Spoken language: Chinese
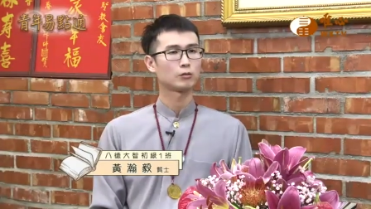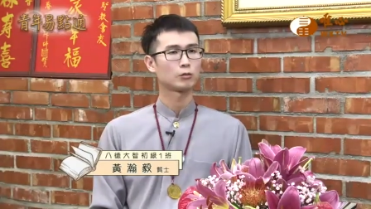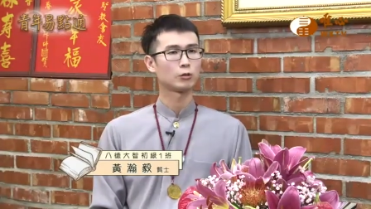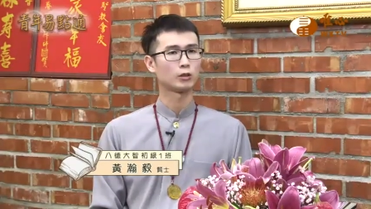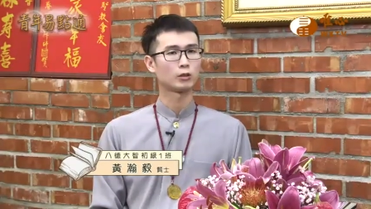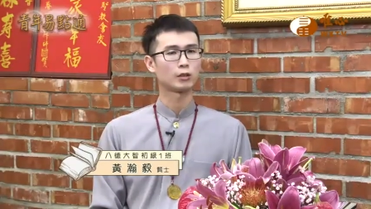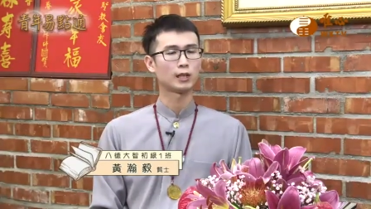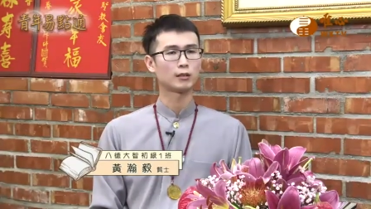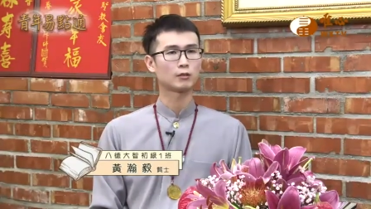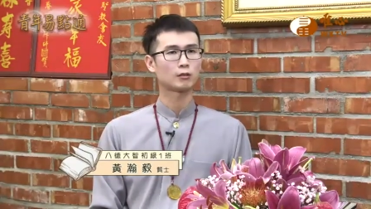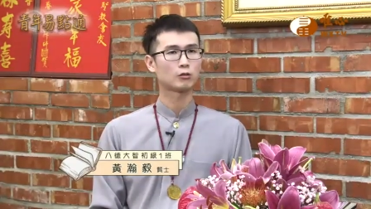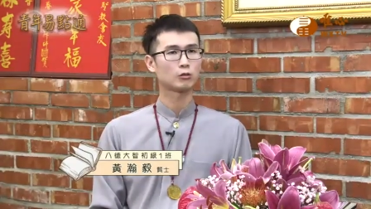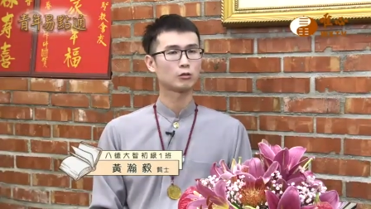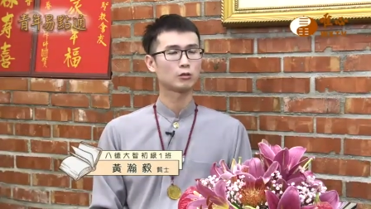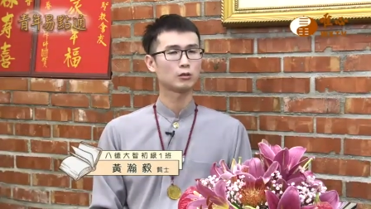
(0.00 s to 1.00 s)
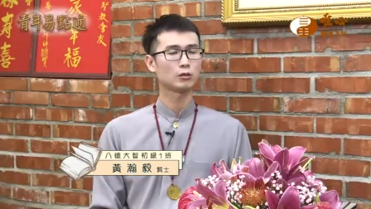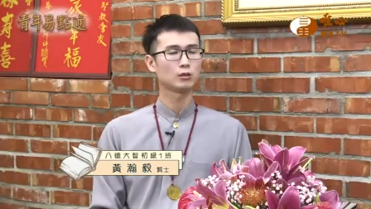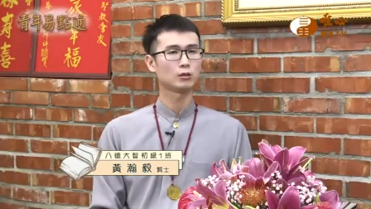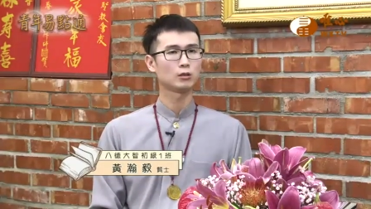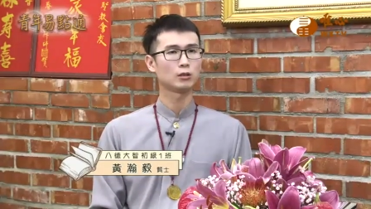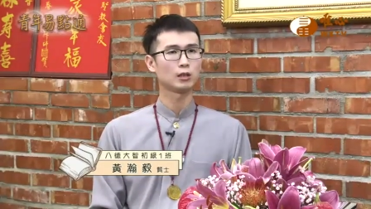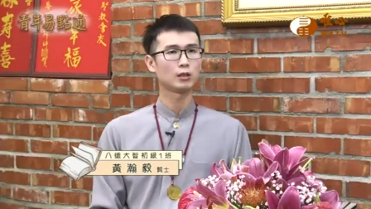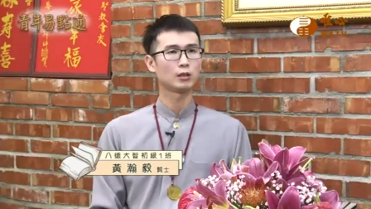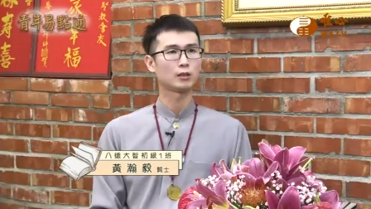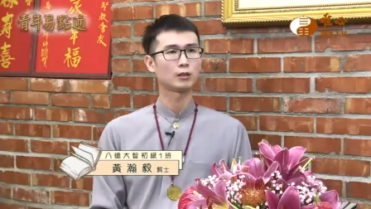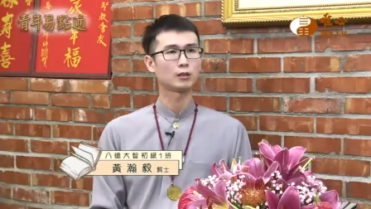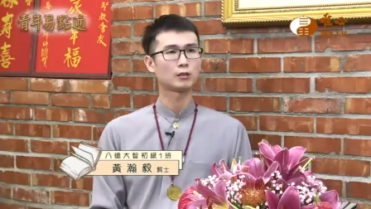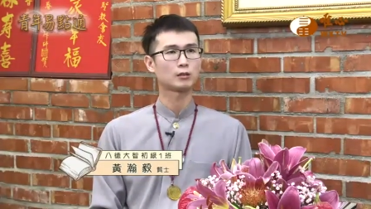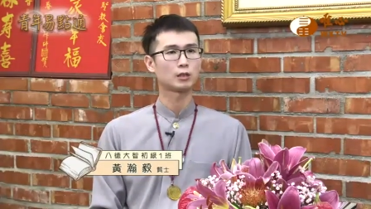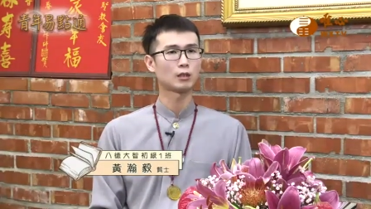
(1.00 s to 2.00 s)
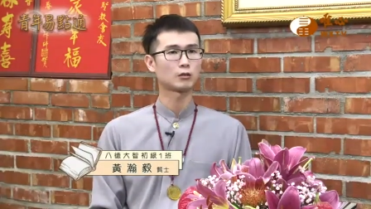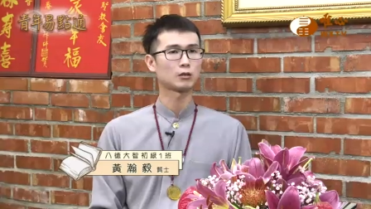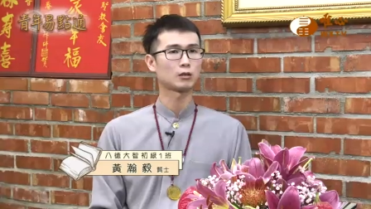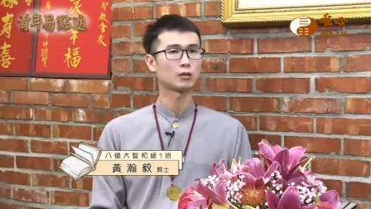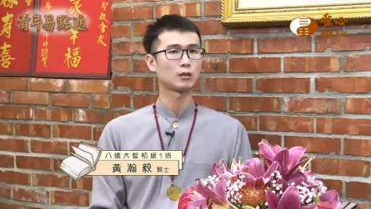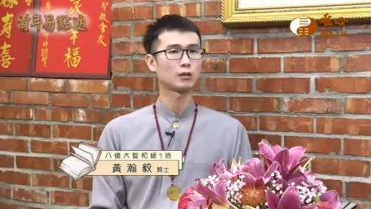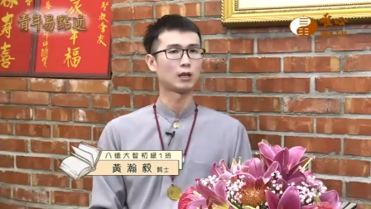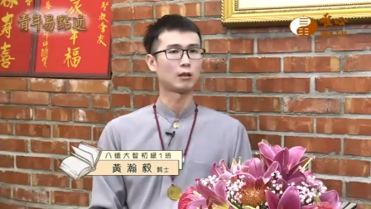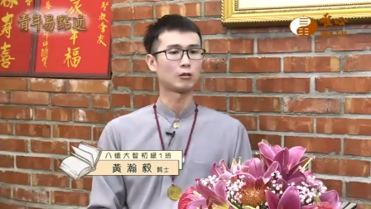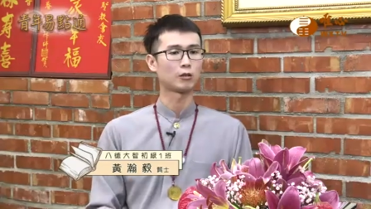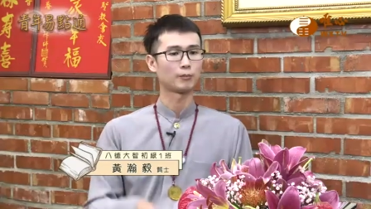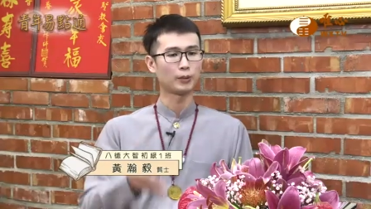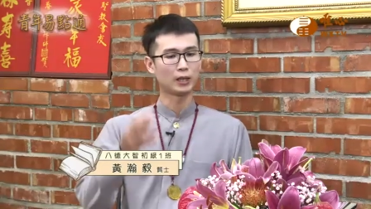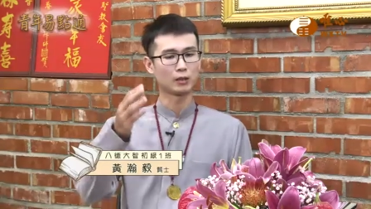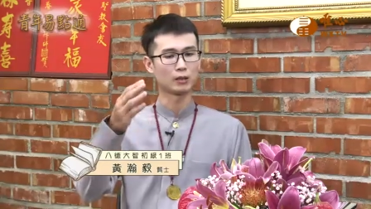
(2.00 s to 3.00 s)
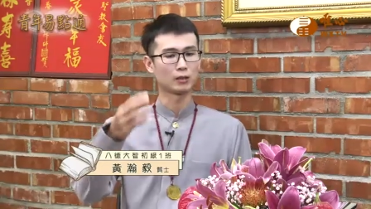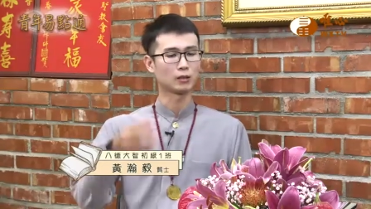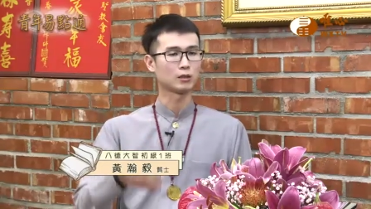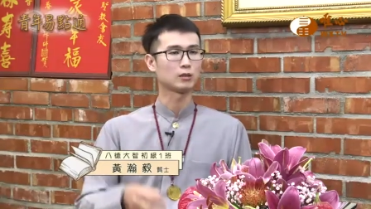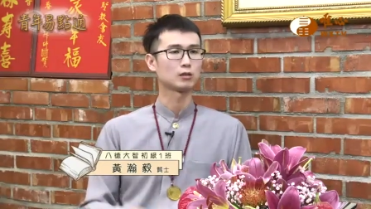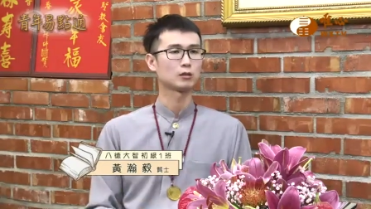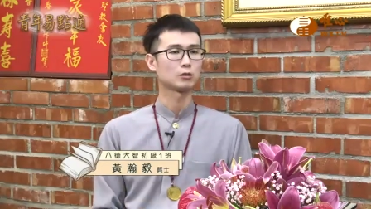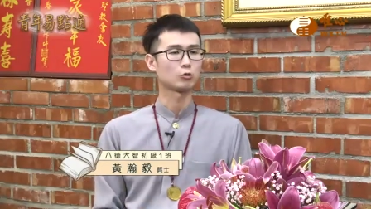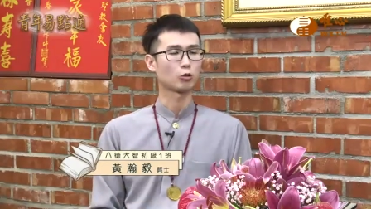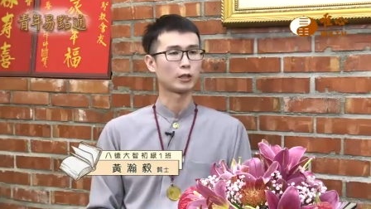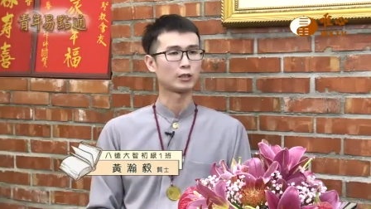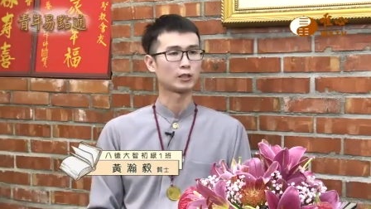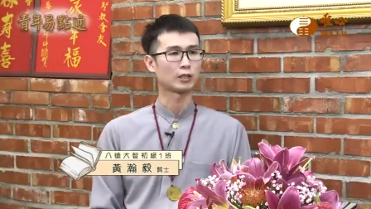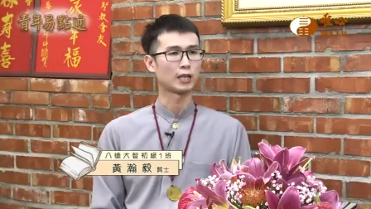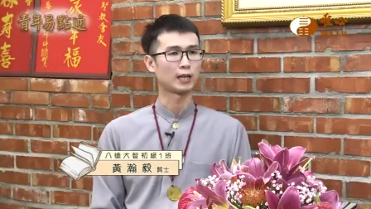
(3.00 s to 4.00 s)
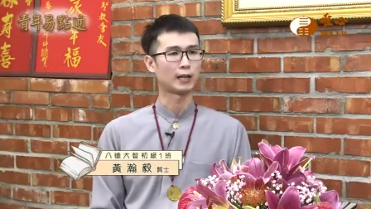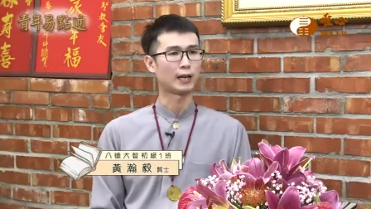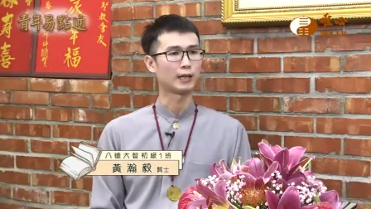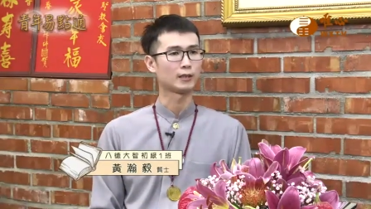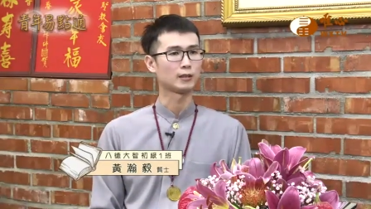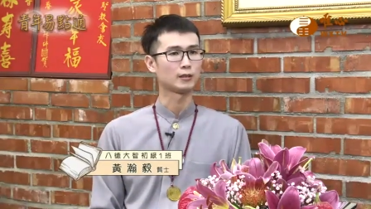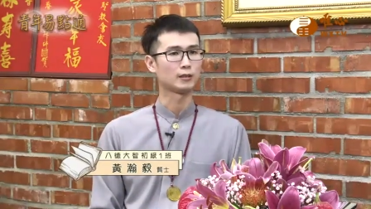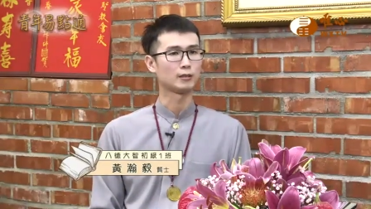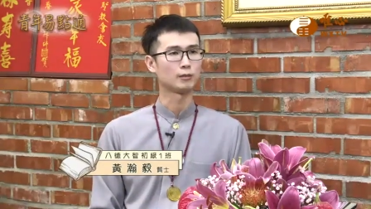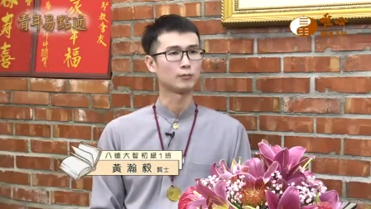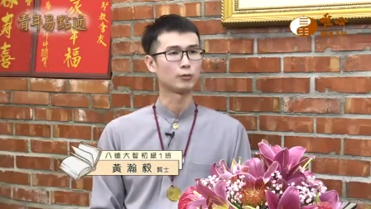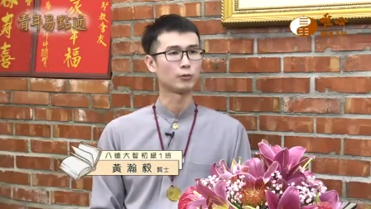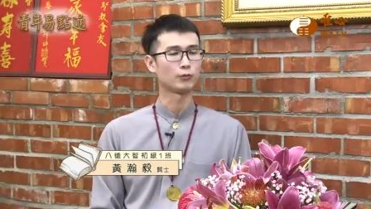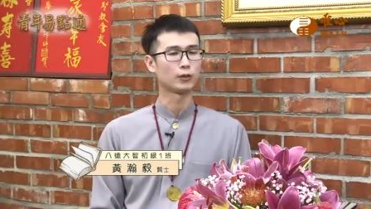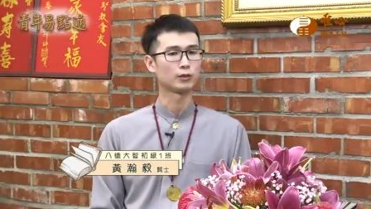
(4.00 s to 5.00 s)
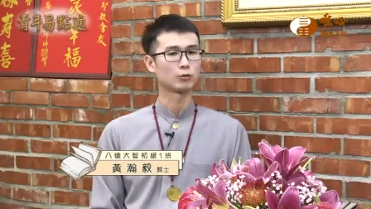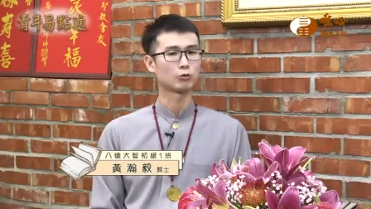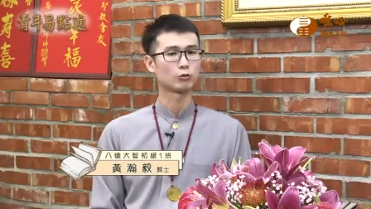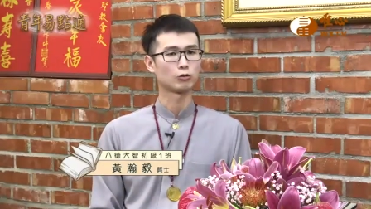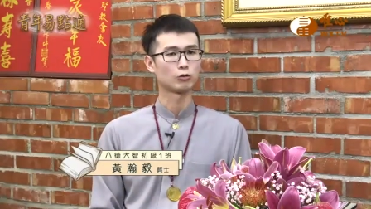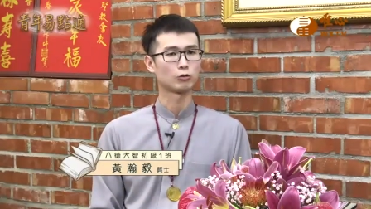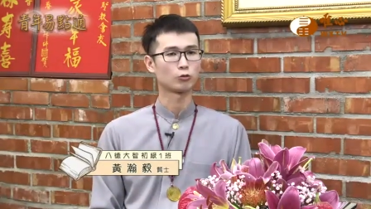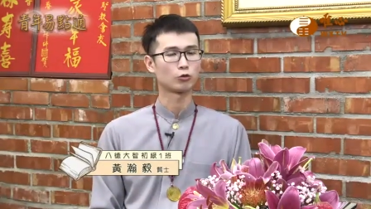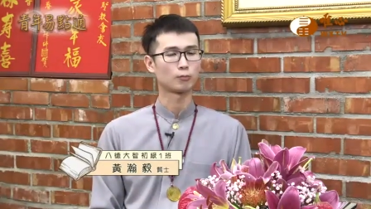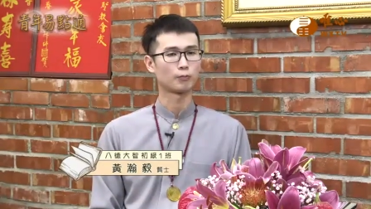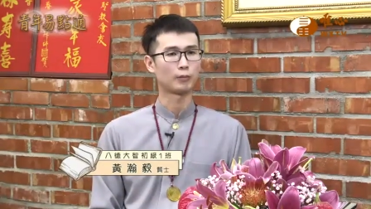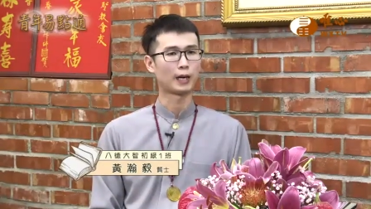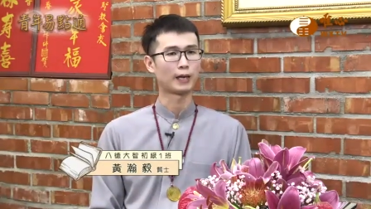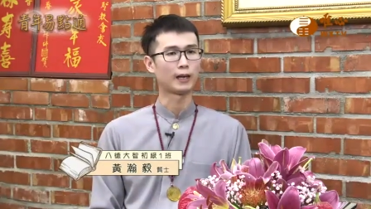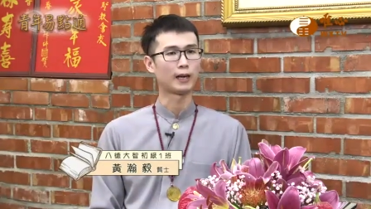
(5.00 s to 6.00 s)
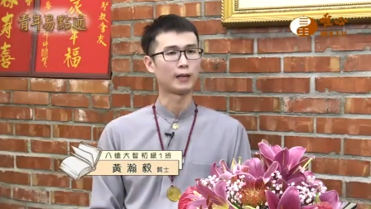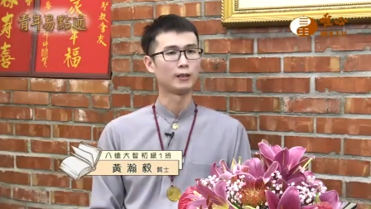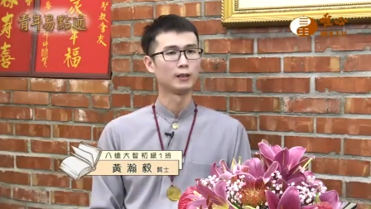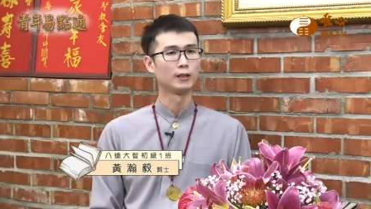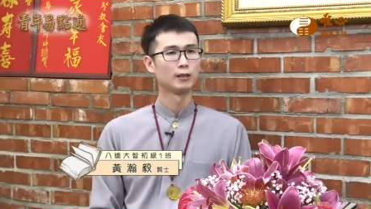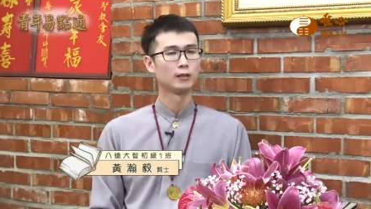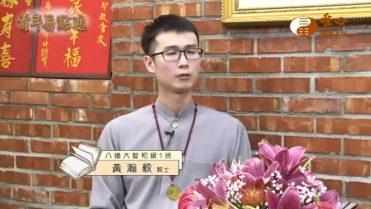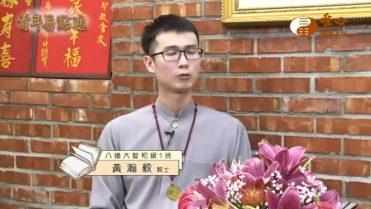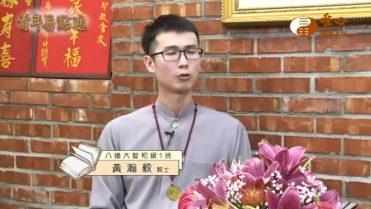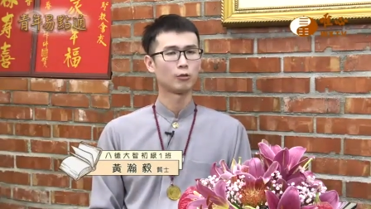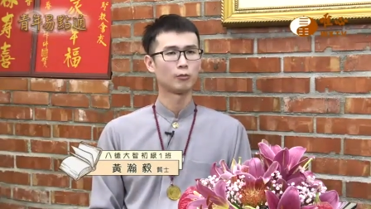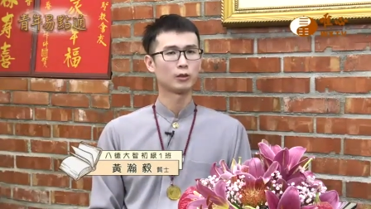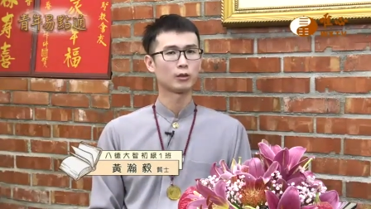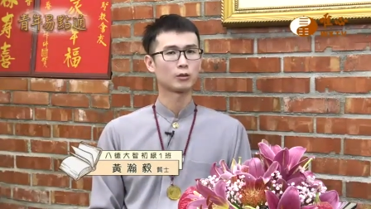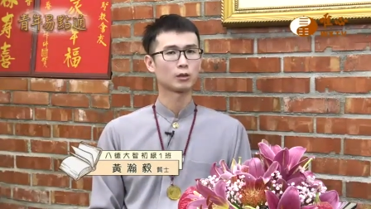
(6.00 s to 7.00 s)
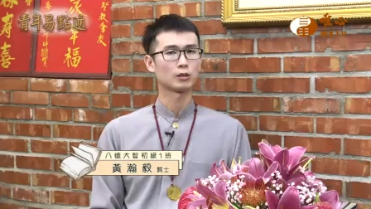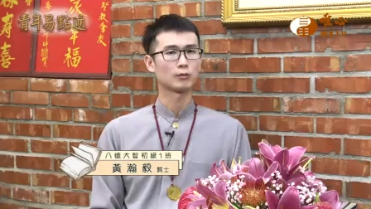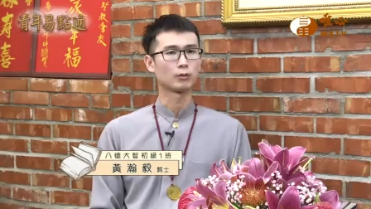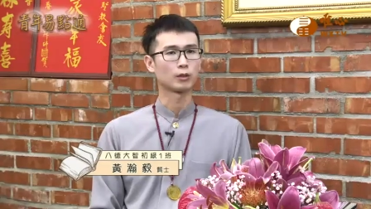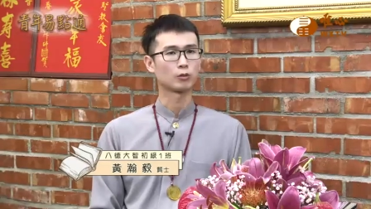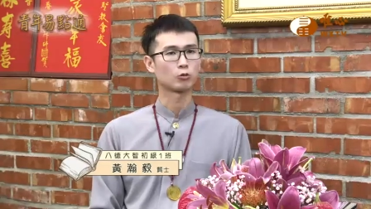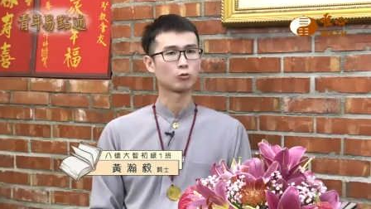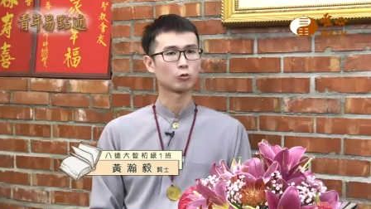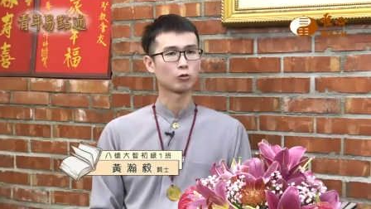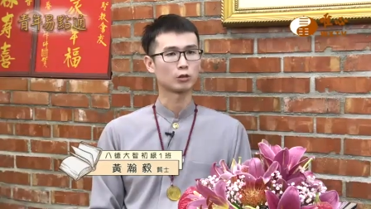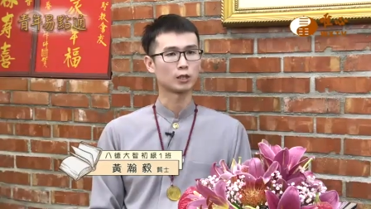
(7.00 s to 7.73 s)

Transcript: 对，但都是呃，照着老一辈的一直传下来的部分去去拜啦，都没有特别做。